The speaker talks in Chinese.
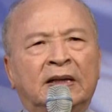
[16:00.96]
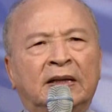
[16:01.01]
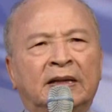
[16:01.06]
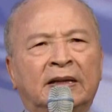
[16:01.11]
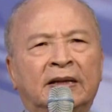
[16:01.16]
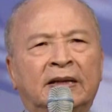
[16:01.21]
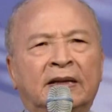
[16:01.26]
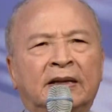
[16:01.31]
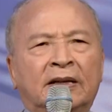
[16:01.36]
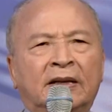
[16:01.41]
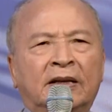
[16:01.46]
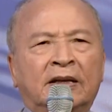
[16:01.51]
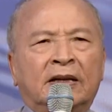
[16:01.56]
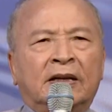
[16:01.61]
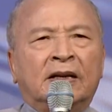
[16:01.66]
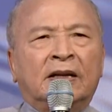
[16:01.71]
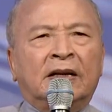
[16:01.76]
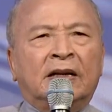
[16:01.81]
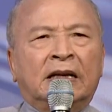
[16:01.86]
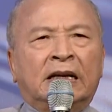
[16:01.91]
天地的
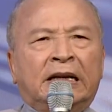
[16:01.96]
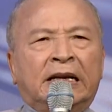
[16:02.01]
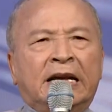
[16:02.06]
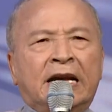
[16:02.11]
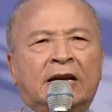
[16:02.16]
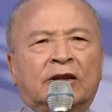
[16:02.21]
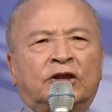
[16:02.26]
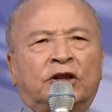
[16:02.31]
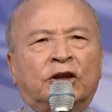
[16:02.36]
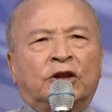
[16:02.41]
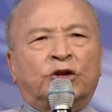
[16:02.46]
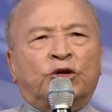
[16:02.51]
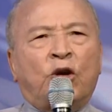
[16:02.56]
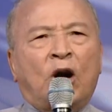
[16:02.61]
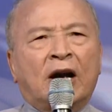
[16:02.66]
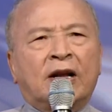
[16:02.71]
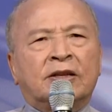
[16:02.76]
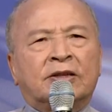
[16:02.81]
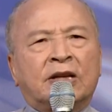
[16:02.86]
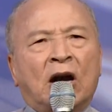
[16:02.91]
神，你也是
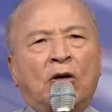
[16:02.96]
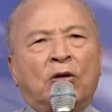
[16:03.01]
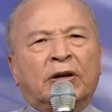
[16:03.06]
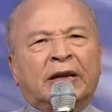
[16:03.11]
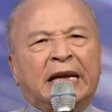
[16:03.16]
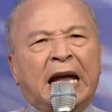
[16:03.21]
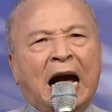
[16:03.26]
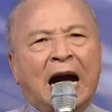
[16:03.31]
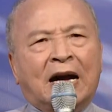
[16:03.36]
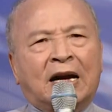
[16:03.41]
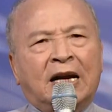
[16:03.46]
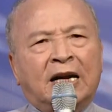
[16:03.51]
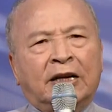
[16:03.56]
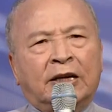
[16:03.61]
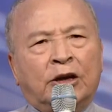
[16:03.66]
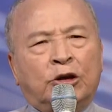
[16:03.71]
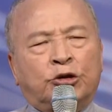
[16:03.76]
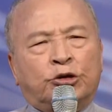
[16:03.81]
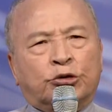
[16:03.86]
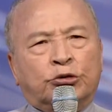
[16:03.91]
创造雅各
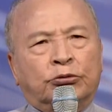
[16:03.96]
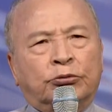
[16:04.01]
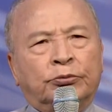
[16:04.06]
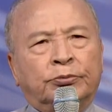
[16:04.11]
的主，